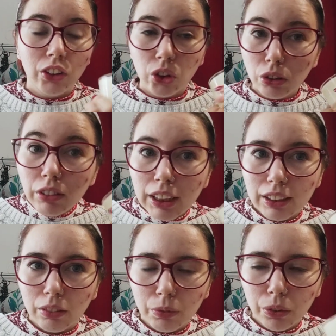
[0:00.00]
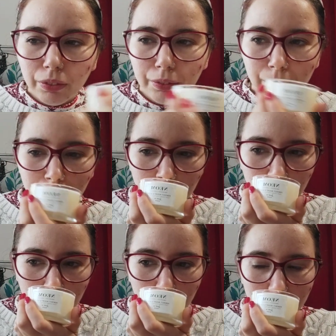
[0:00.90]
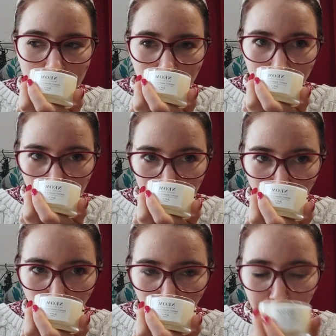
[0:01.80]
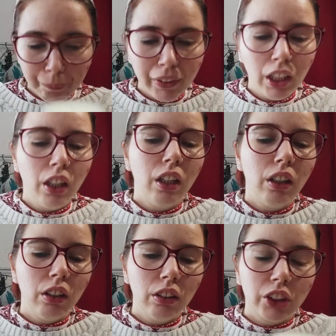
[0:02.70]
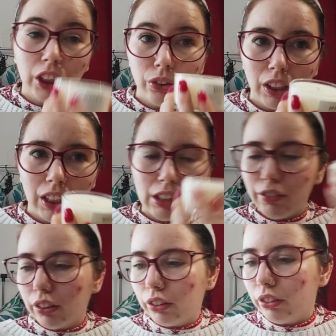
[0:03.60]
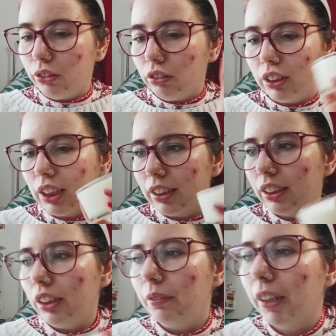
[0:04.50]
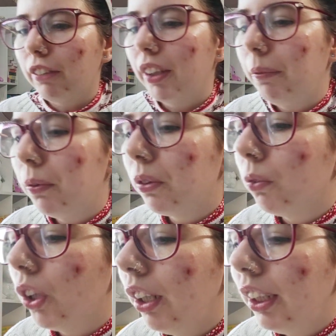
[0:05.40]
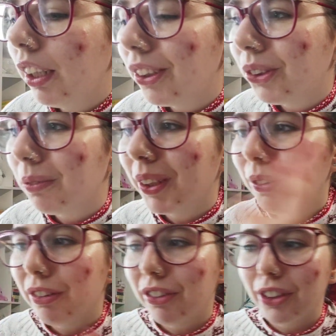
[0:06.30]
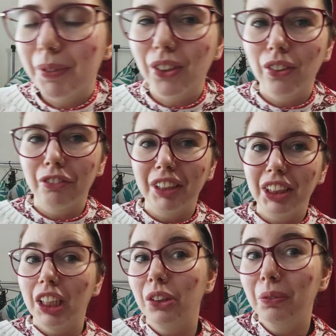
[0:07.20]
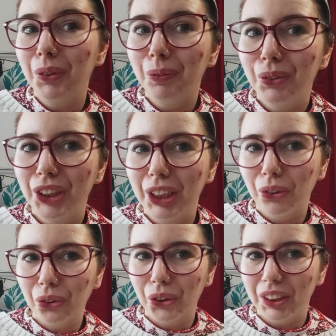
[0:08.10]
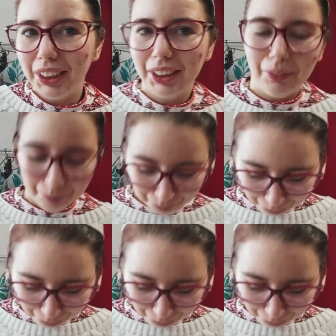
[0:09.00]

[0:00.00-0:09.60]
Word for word: Je trouve qu'elles sont bon, mais elles sont très fortes. Euh, j'adore la lavande, donc ça, c'est une merveille pour moi. Elle ira sur ma coiffeuse parce qu'en en fait, j'allume une bougie quand je dis.